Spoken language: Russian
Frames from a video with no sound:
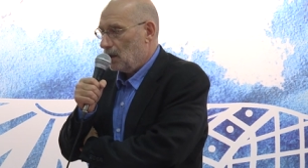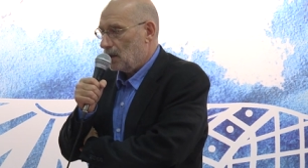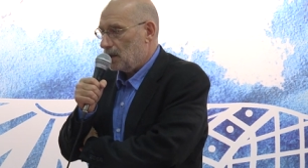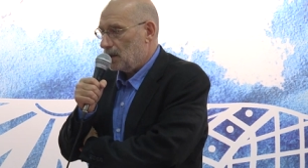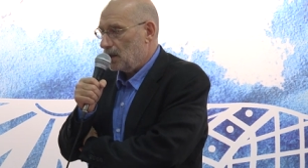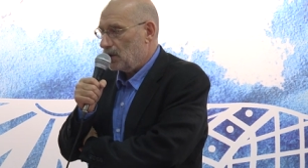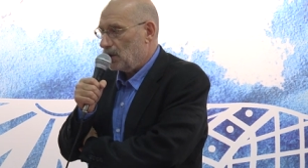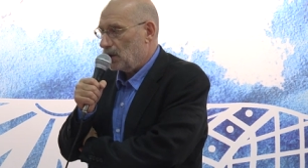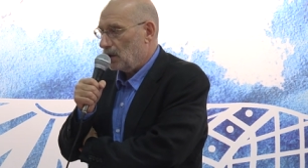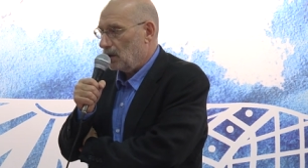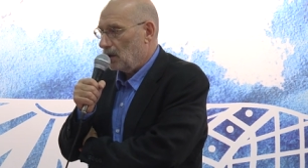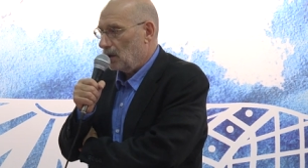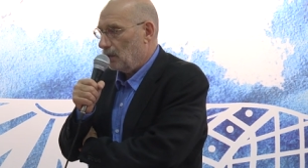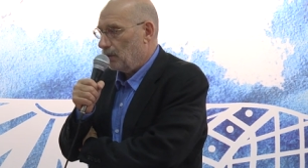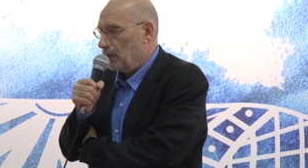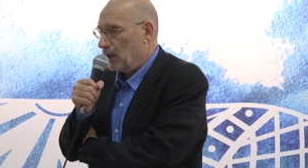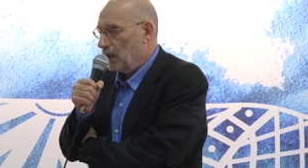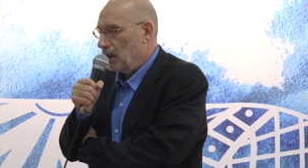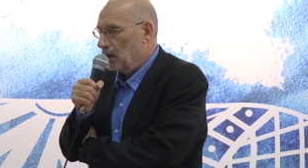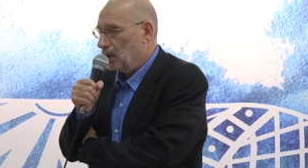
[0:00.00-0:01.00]

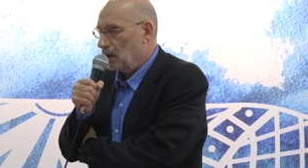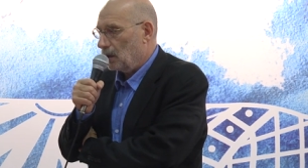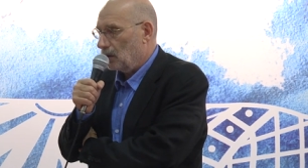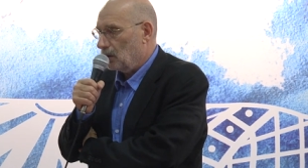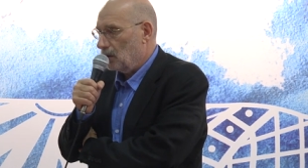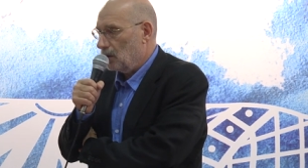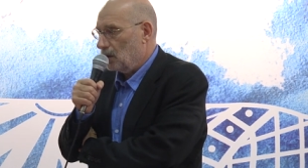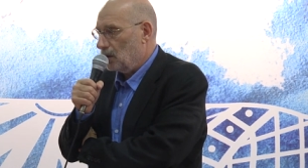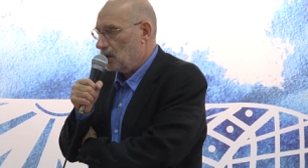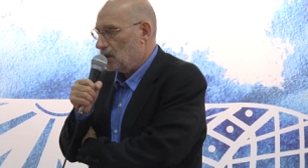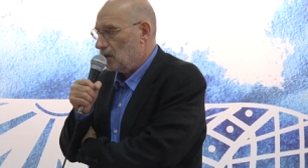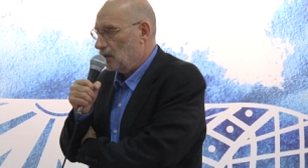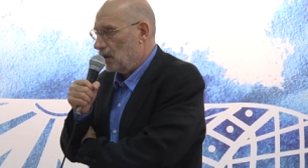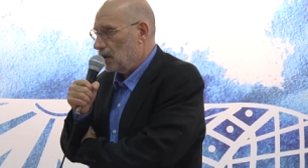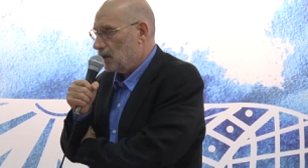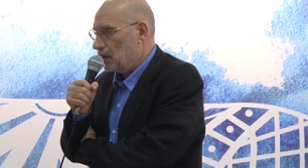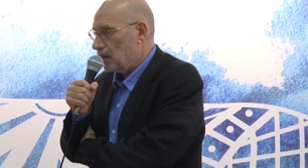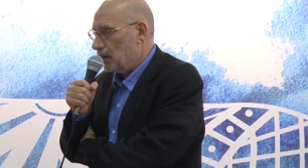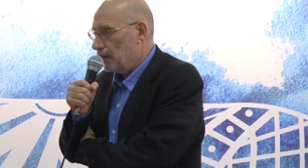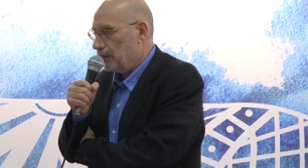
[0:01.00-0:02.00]
Значит, проект, который
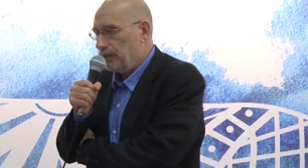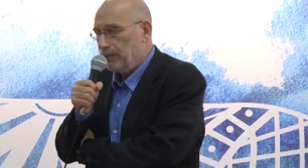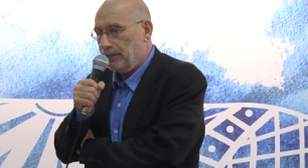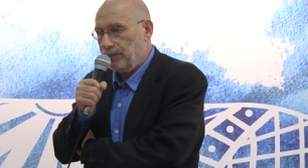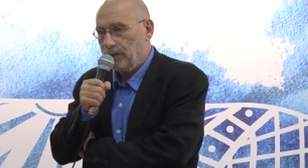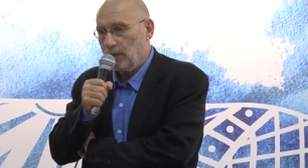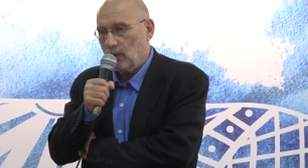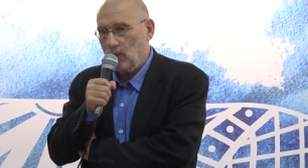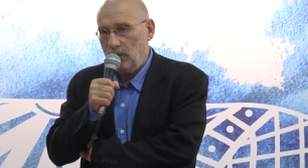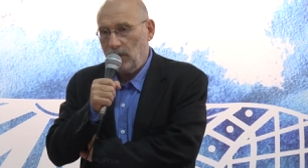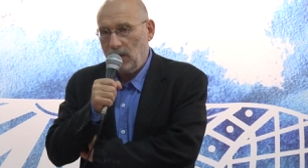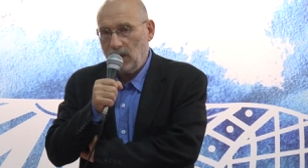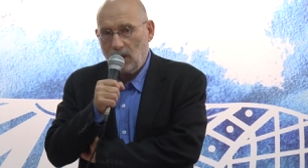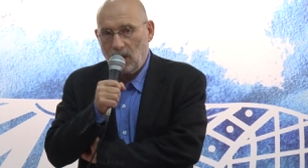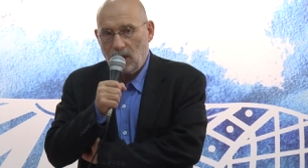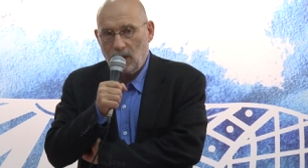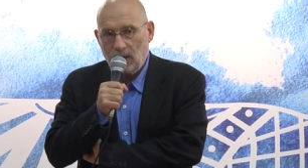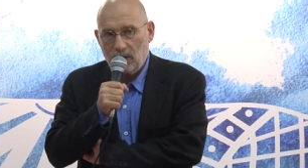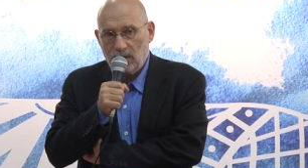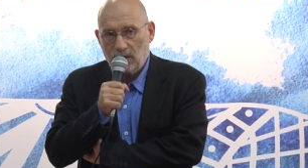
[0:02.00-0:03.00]
называется у
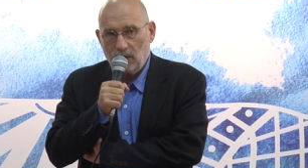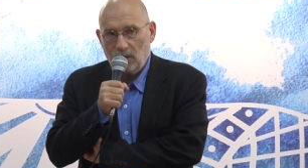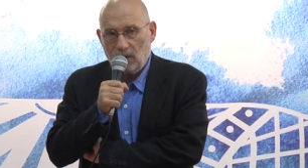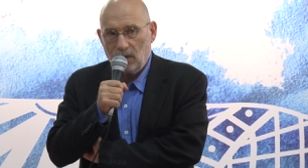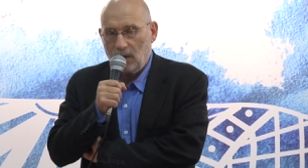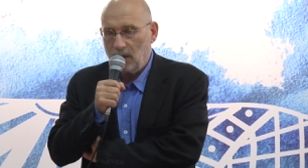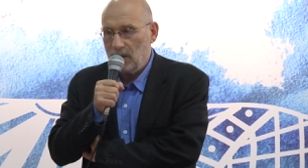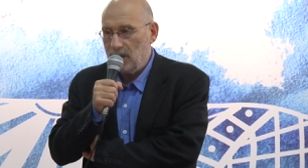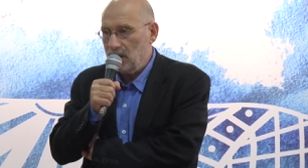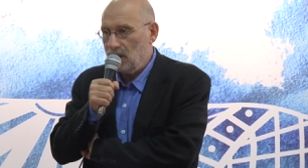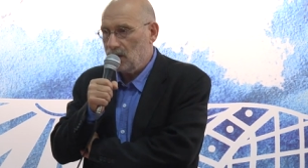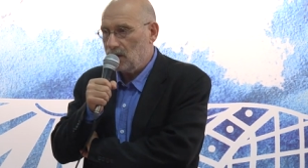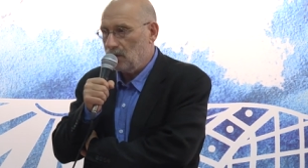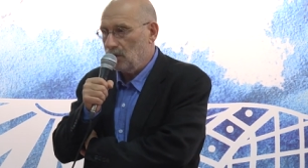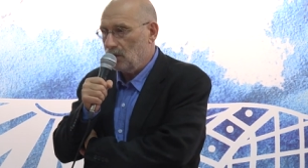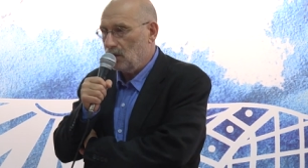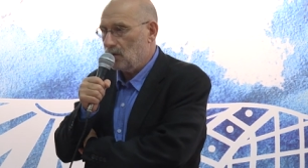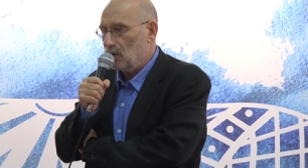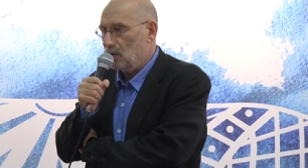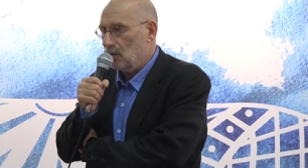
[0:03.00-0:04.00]
меня «История
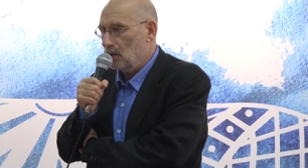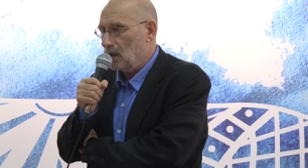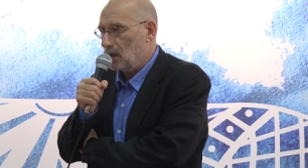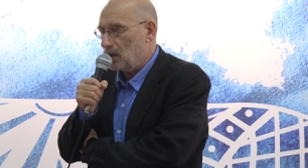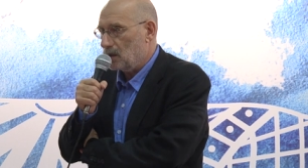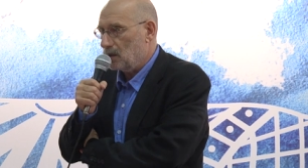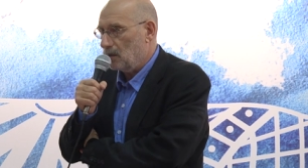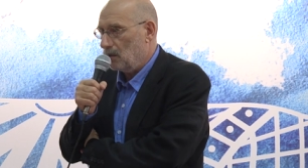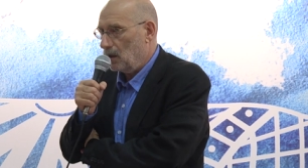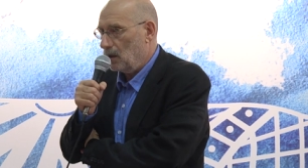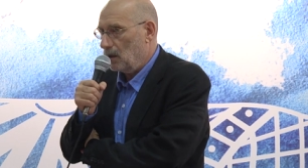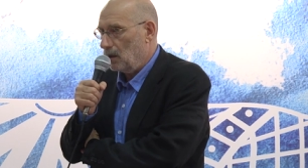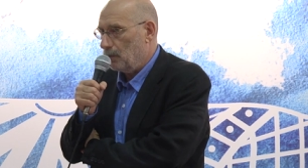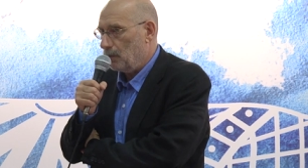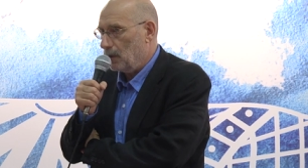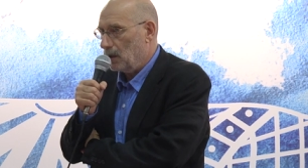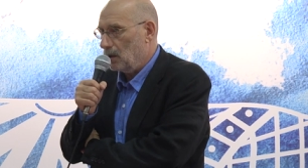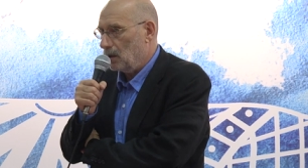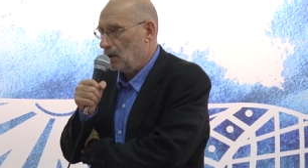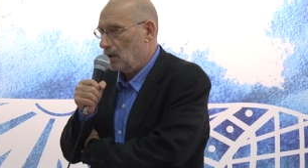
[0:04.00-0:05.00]
российского государства» и
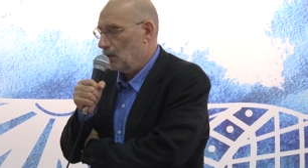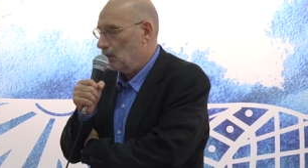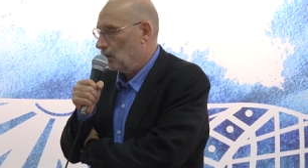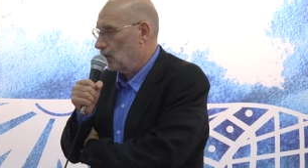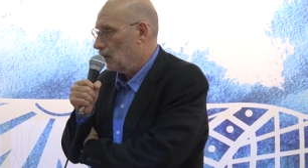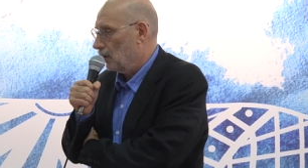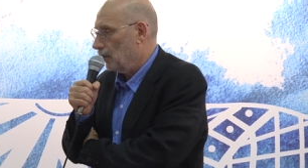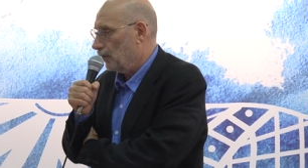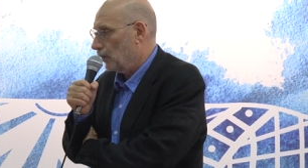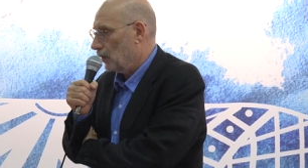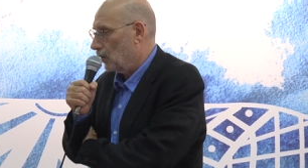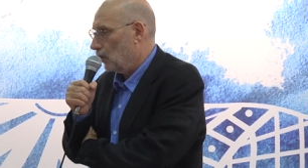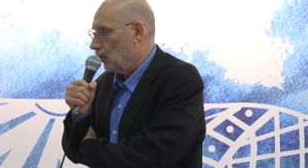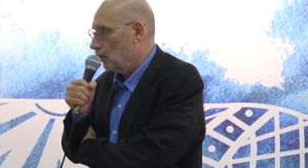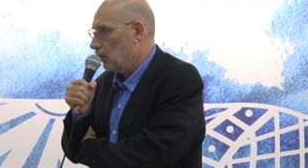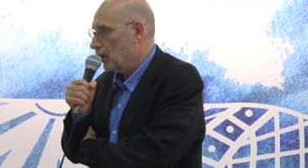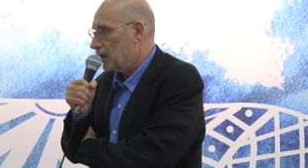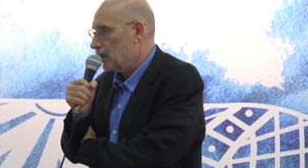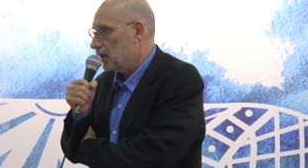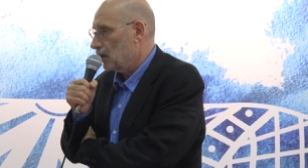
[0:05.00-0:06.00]
понятным
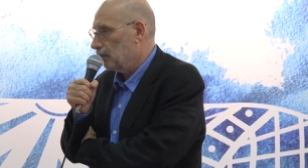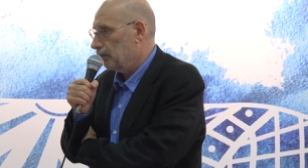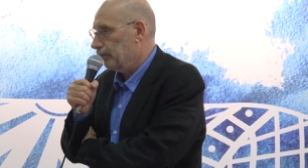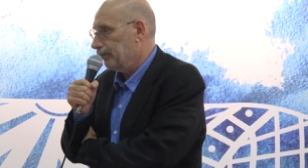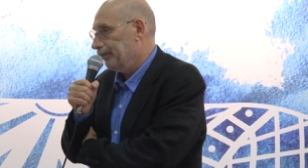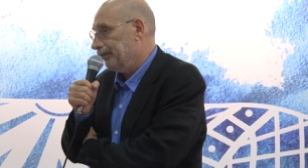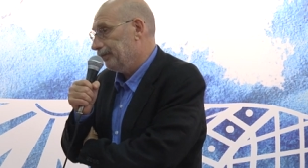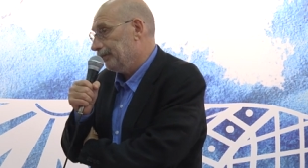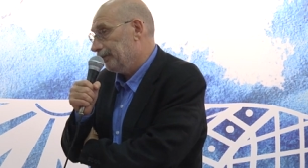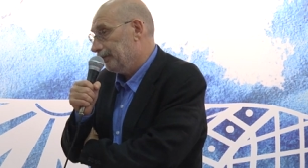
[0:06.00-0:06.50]
образом